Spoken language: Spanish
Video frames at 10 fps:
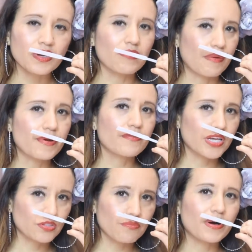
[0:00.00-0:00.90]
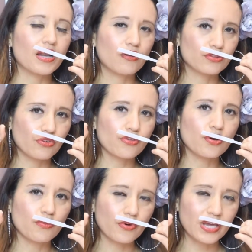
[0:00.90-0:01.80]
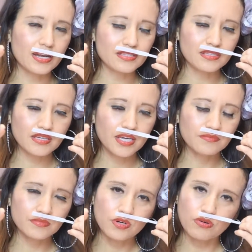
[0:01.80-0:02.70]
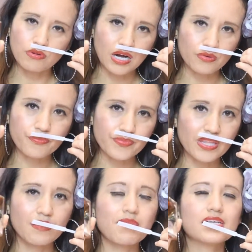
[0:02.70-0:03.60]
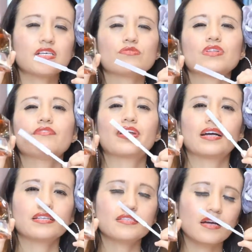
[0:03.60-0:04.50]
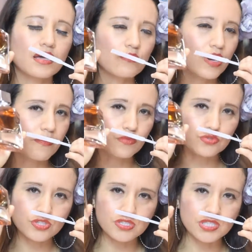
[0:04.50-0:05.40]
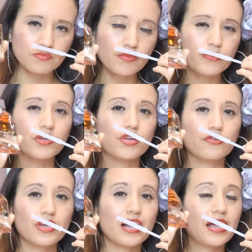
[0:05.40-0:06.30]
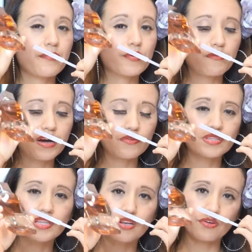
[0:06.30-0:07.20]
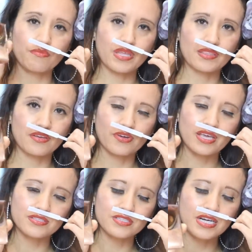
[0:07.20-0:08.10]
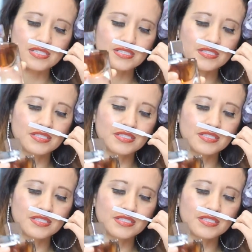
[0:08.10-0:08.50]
que va perfecto para el otoño como ya les dije wow y además es una fragancia que dura muchísimo porque yo ya la he probado anteriormente ok chicas